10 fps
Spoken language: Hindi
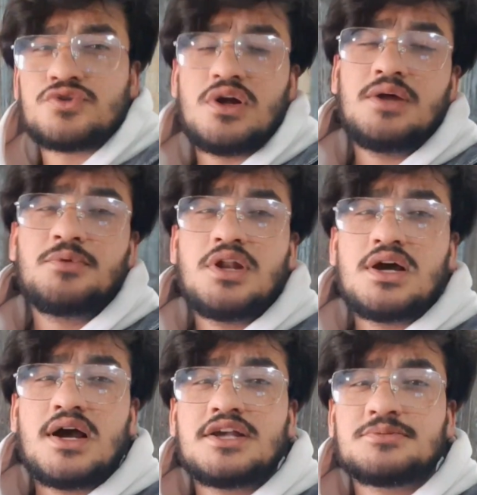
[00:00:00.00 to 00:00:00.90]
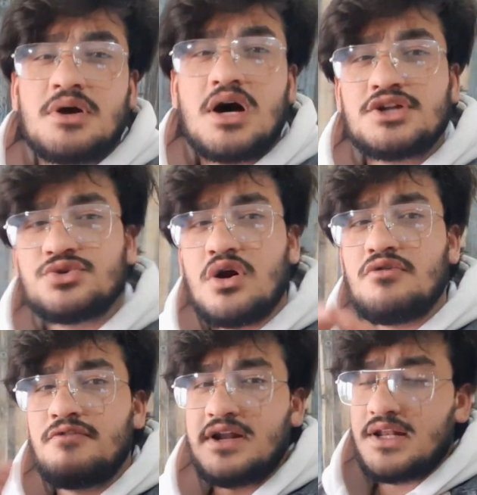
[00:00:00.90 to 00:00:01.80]
सो अलहमदिल्ला गाइस मैं आ चुका
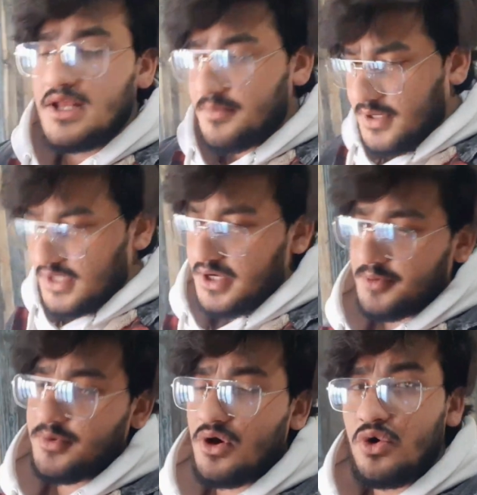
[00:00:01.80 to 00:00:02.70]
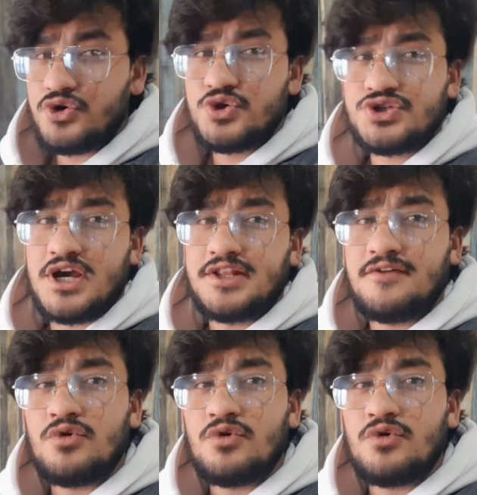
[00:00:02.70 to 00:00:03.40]
हूँ फाइनली अपने घर पे और जो शायद है